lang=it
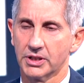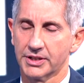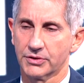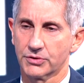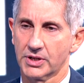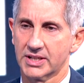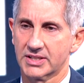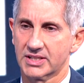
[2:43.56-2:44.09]
alla
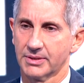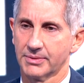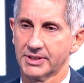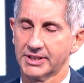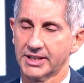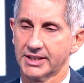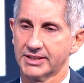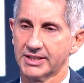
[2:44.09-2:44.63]
risonanza
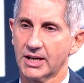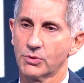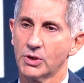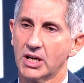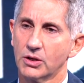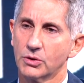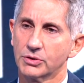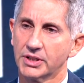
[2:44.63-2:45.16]
magnetica,
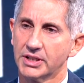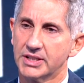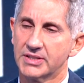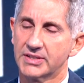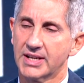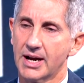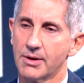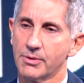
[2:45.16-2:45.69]
quella la
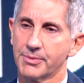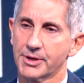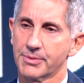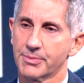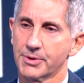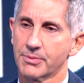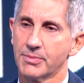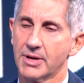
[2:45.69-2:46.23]
utilizziamo per
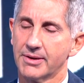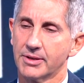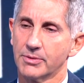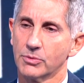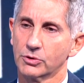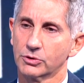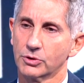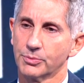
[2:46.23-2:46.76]
problemi
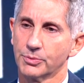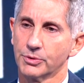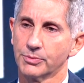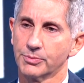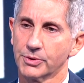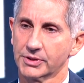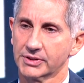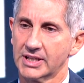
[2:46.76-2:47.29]
molto più
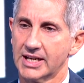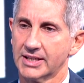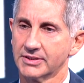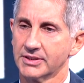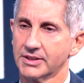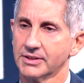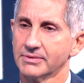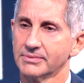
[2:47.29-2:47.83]

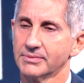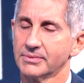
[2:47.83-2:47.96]
importanti.